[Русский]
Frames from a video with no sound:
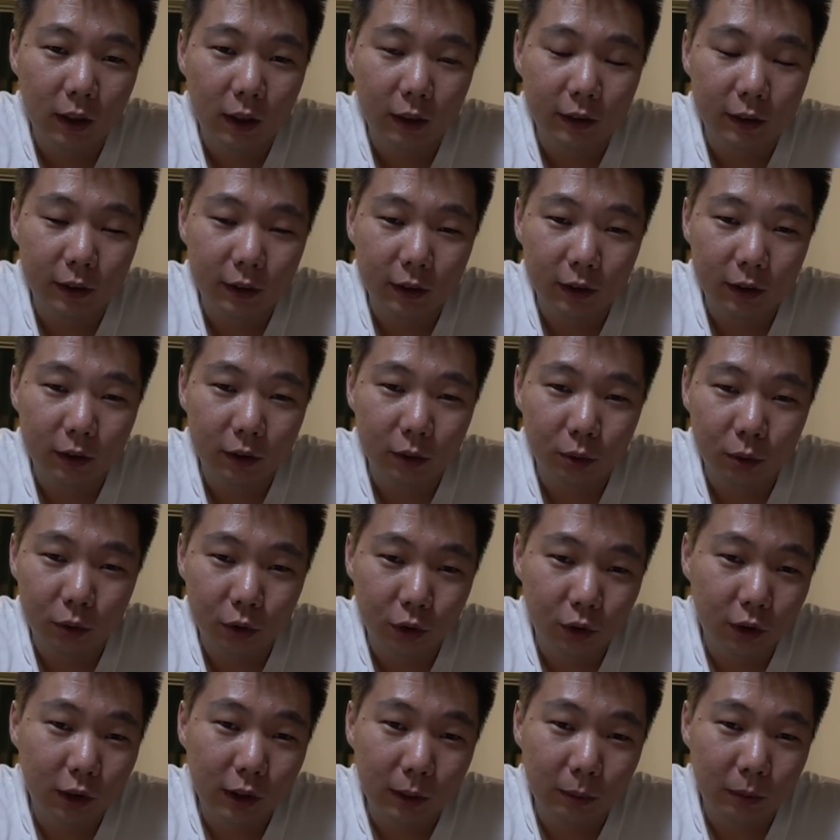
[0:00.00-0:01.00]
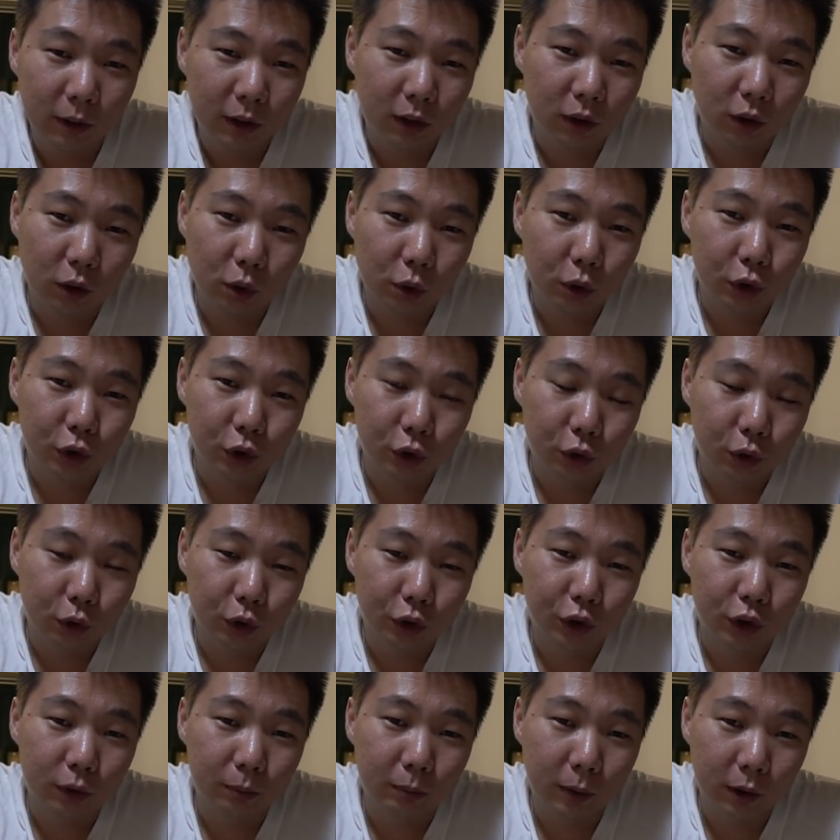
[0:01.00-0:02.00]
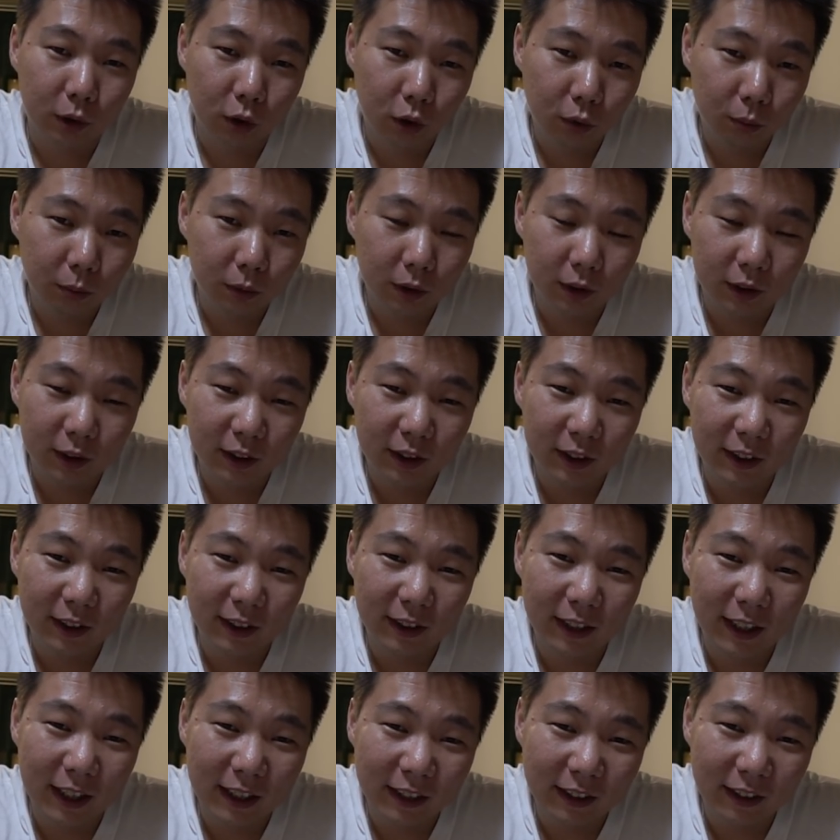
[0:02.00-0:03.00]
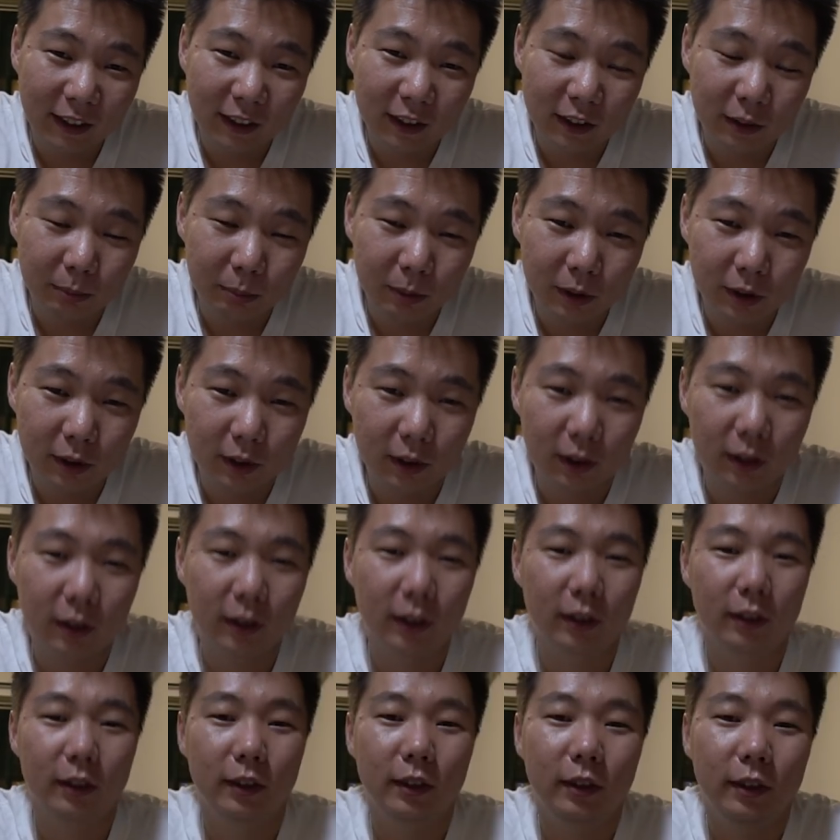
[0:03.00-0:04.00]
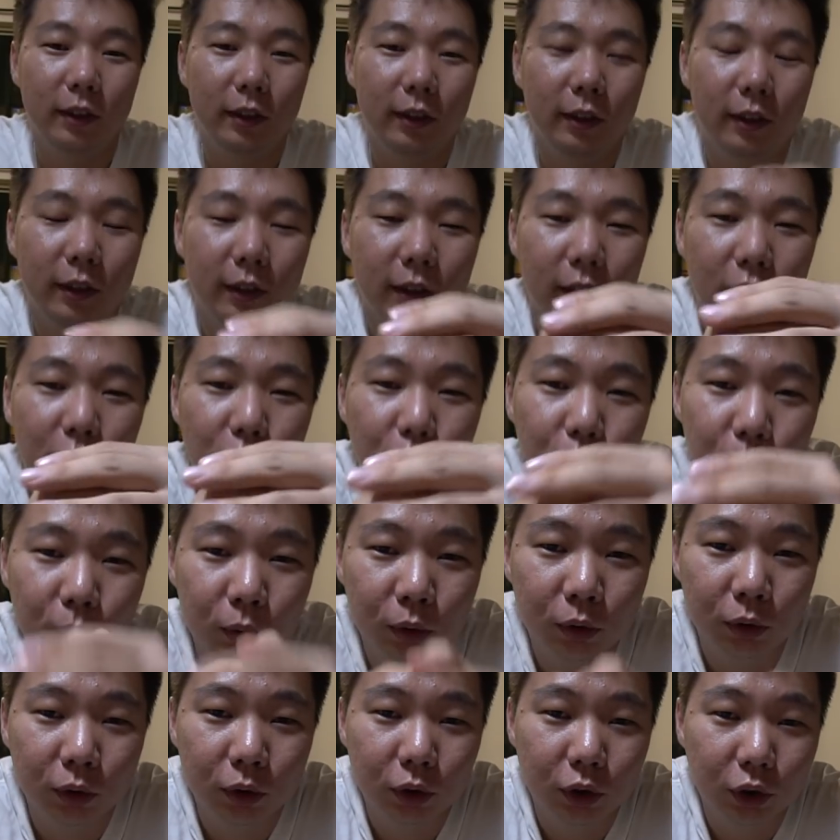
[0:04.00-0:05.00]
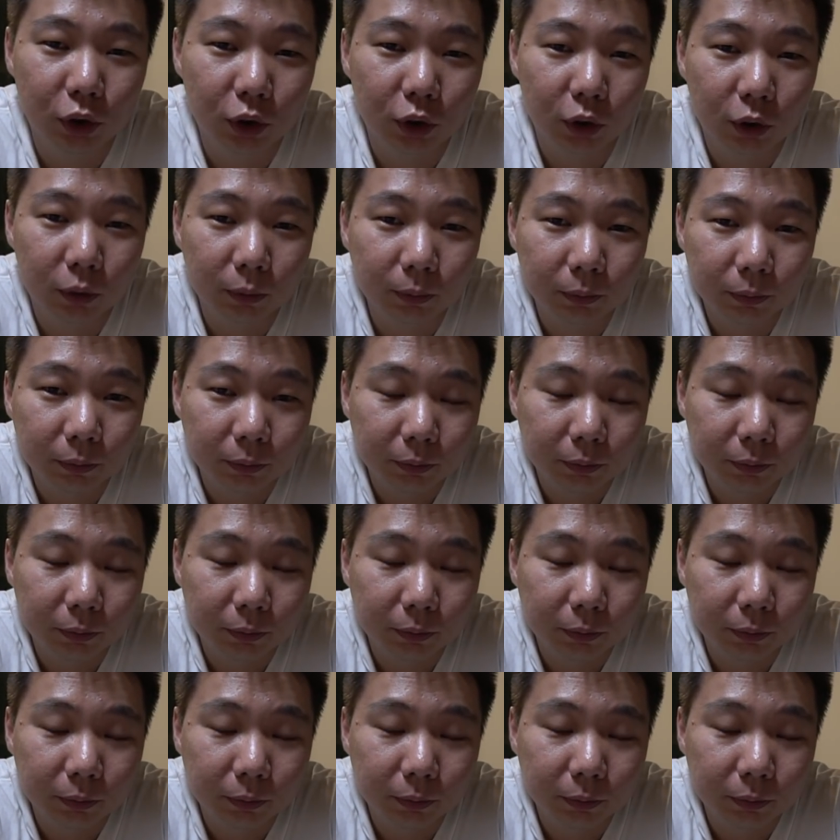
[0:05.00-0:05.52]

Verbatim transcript: И у нее там это очень-очень подробно и детально расписано, и я думаю, что